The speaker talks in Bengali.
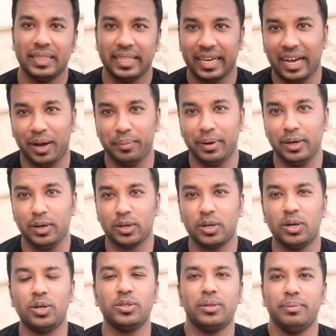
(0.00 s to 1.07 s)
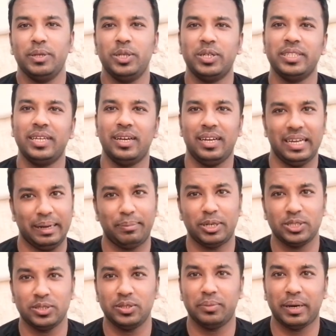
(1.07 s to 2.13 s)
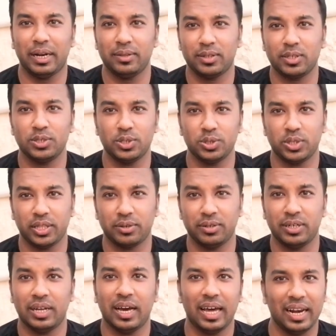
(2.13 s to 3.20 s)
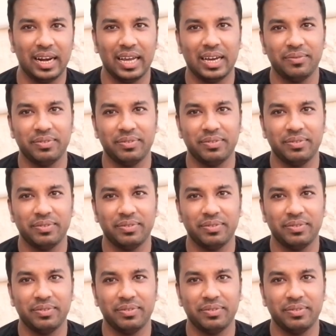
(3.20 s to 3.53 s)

দেখা হবে অন্য কোনো নতুন ভিডিওতে এ পর্যন্ত ভালো থাকুন সুস্থ থাকুন আল্লাহ